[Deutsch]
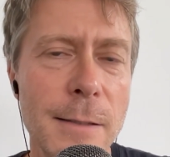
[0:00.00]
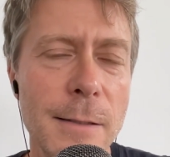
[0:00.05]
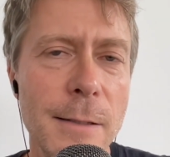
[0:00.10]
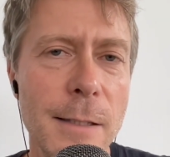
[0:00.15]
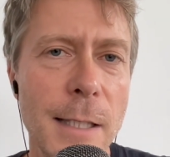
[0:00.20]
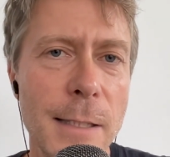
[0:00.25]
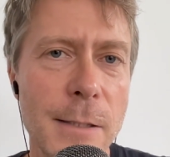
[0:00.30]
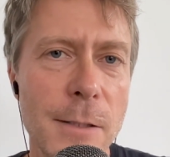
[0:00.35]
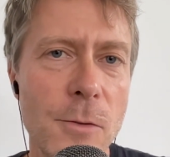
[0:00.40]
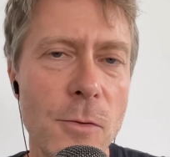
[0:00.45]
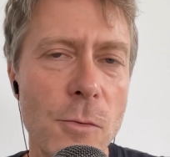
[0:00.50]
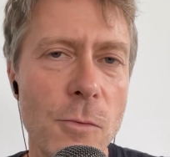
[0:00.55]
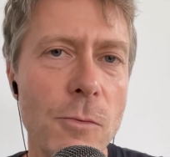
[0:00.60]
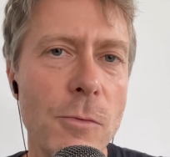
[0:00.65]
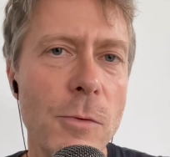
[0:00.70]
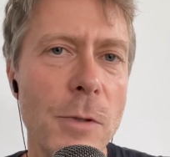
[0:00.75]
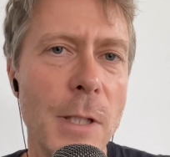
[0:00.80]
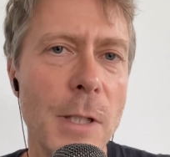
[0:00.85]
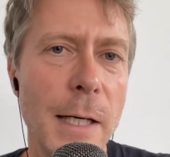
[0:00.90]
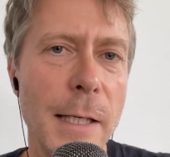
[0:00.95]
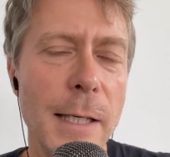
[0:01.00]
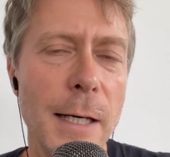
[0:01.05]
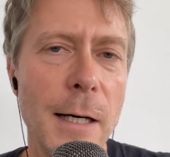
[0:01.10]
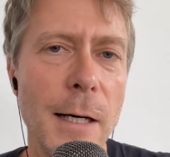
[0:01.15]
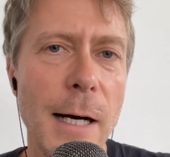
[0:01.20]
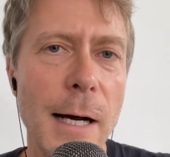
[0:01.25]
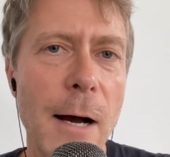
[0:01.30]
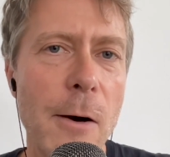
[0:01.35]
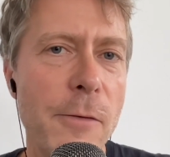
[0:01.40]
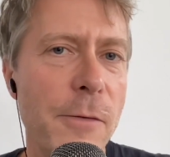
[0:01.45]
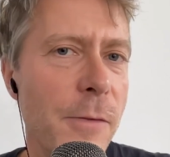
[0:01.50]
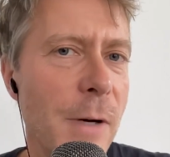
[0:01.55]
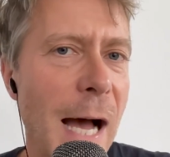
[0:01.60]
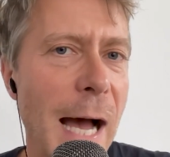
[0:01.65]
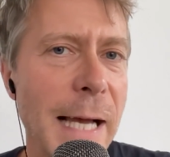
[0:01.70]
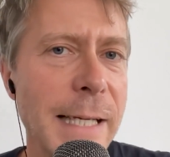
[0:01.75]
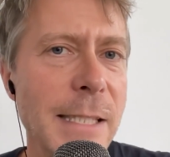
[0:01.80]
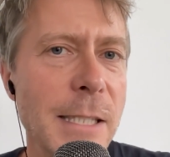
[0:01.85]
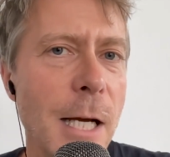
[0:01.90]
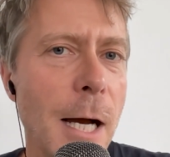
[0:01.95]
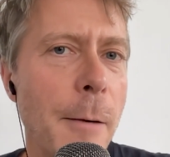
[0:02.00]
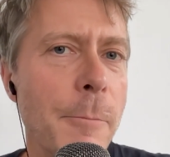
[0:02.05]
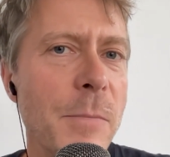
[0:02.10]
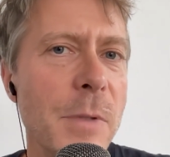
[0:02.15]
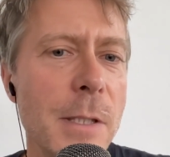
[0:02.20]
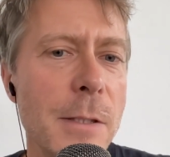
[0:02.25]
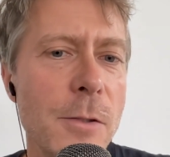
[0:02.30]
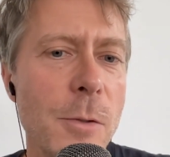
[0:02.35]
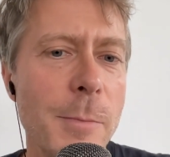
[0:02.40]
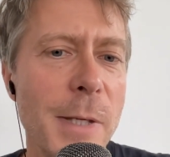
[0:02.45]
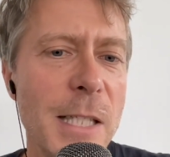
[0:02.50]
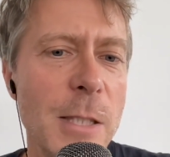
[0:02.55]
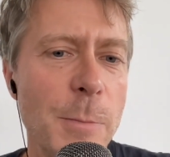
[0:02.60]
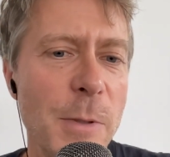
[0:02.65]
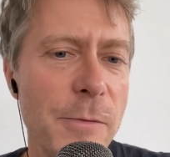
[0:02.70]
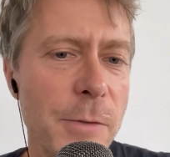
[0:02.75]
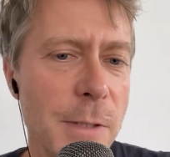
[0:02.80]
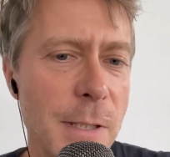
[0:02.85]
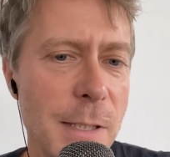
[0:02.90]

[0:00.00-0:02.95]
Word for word: dann kannst du da ja auf Eichamt zum Beispiel